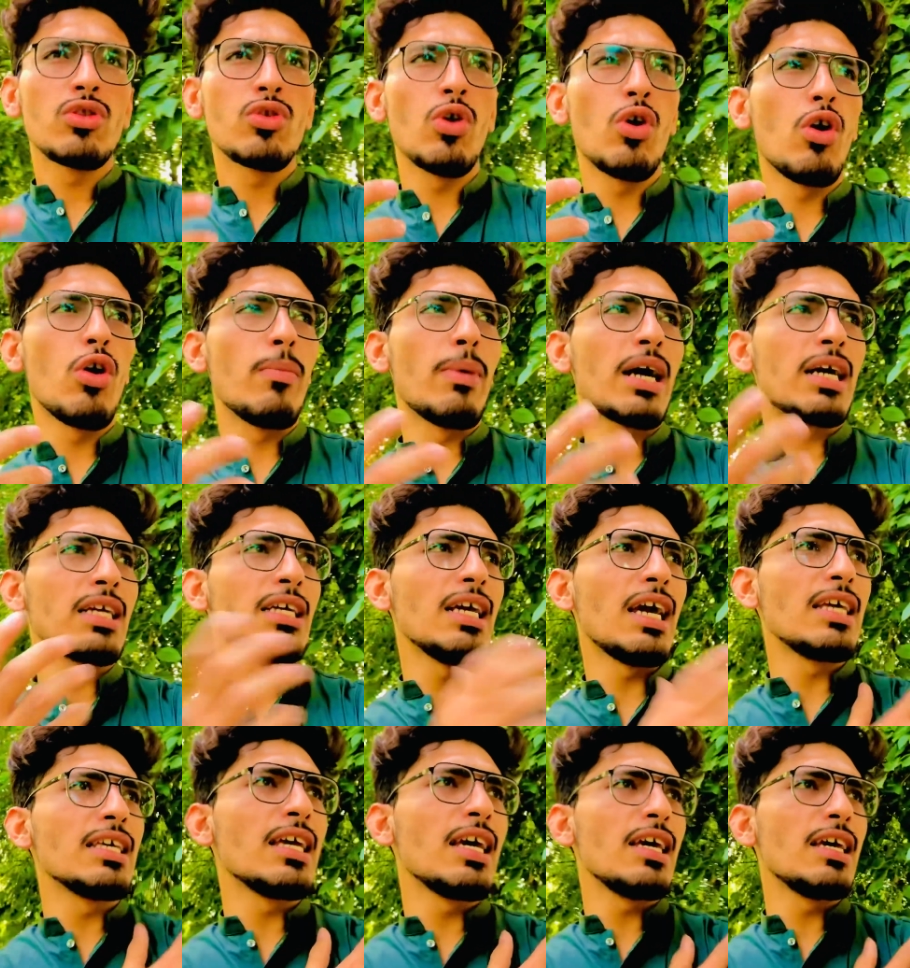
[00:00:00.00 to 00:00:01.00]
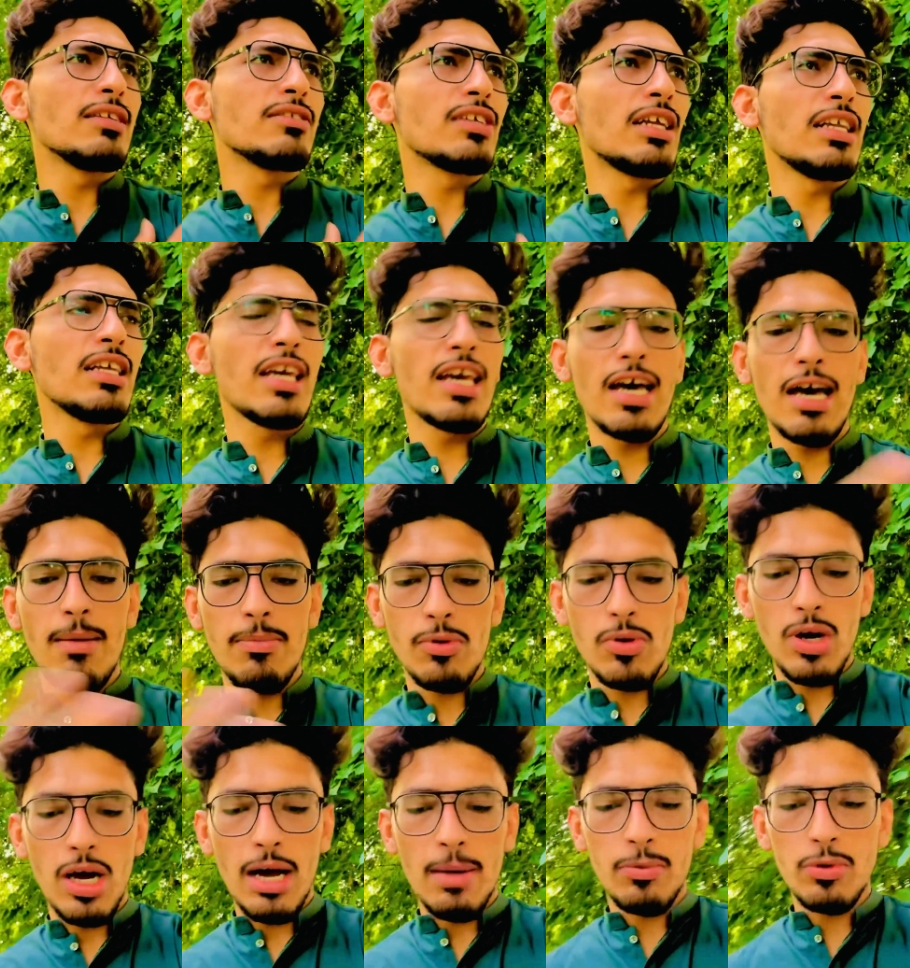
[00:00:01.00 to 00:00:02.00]
तो बाकी आइए चलिए
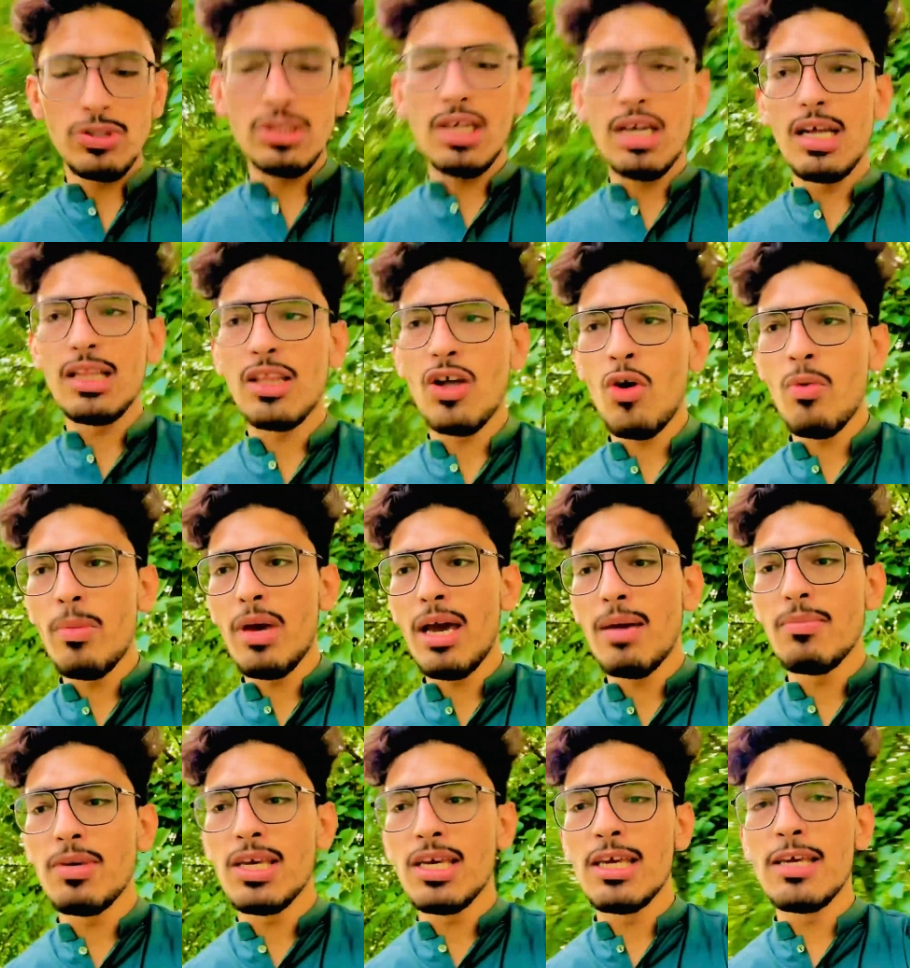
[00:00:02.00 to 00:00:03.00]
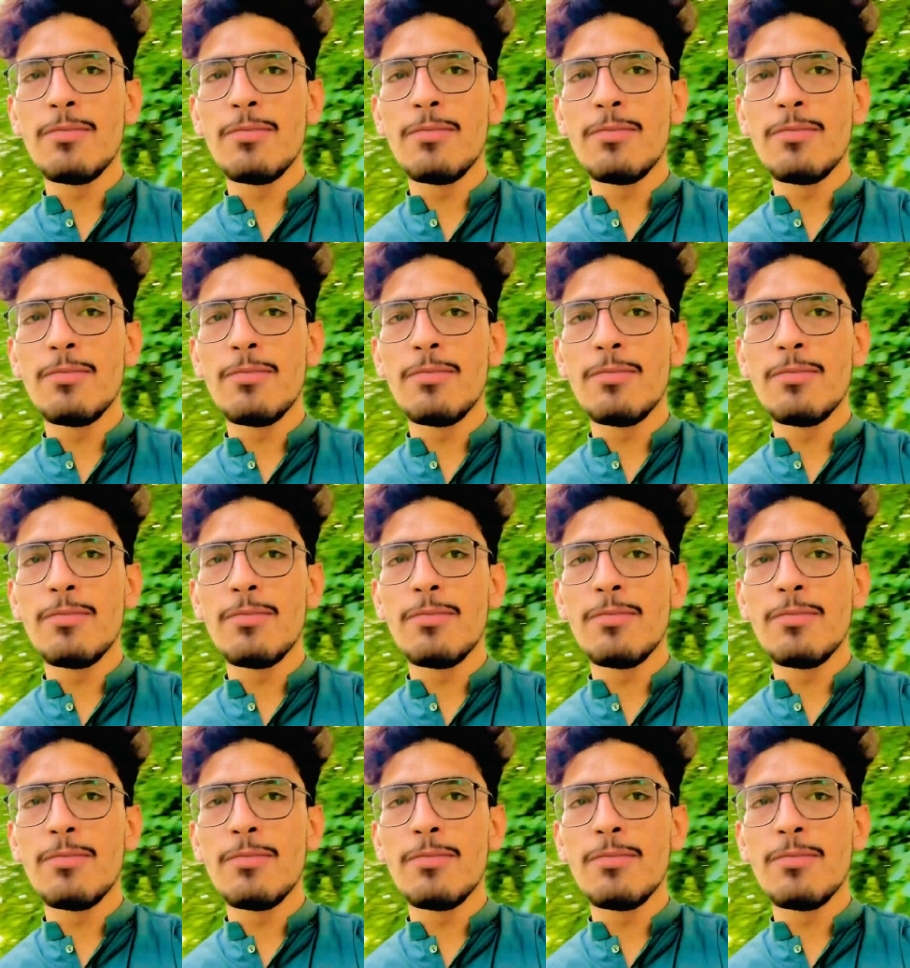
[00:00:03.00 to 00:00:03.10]
आपको आपको दिखाता हूँ मैं अभी